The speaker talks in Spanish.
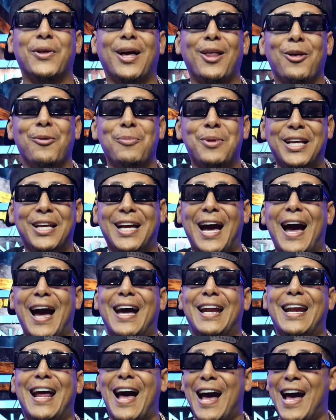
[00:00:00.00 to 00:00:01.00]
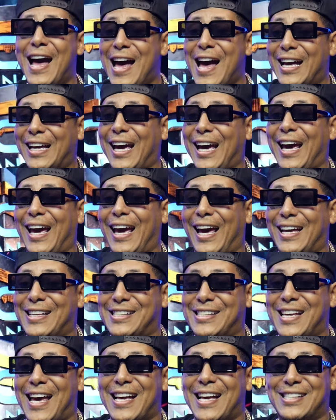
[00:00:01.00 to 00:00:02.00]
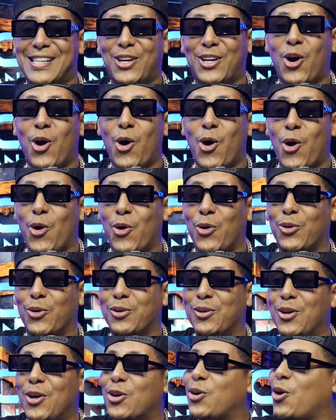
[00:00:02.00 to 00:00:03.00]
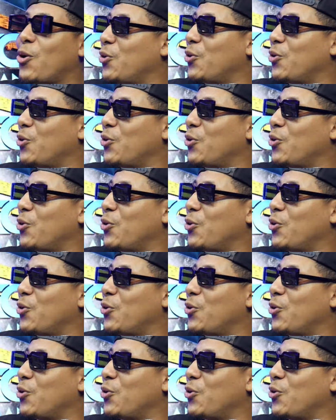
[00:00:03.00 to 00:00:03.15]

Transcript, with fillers: Dominicana, que se hace con, con